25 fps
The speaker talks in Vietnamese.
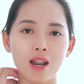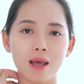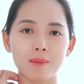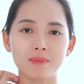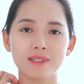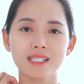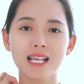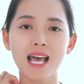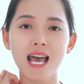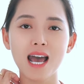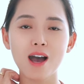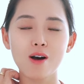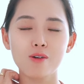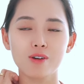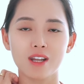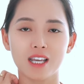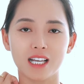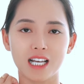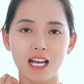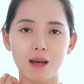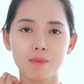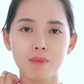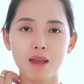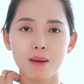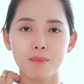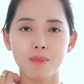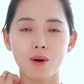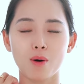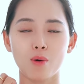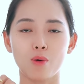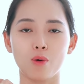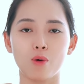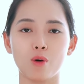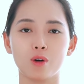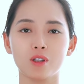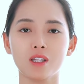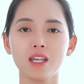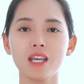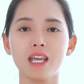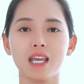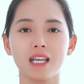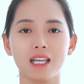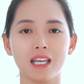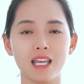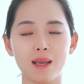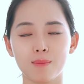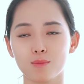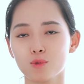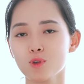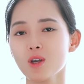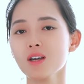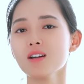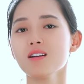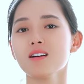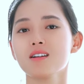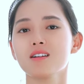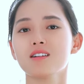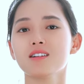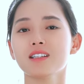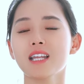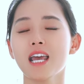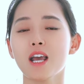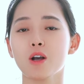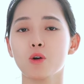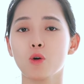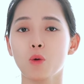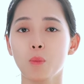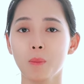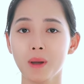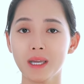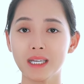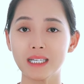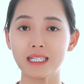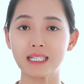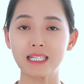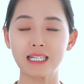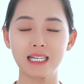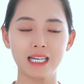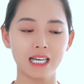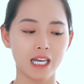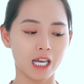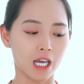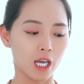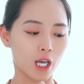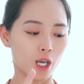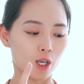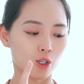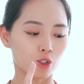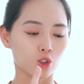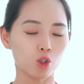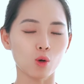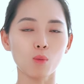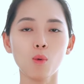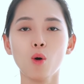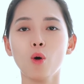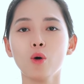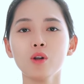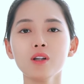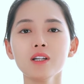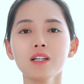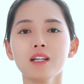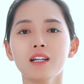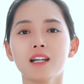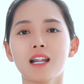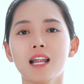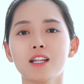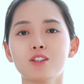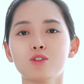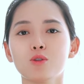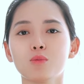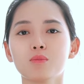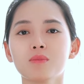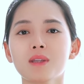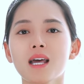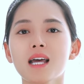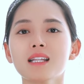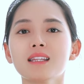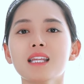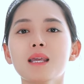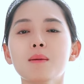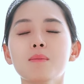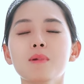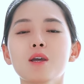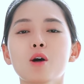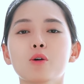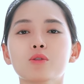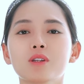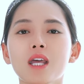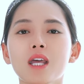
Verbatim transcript: làm sao để các mẹ bầu có thể kiểm soát được cơ thể của mình. Số 4 là chúng ta tìm hiểu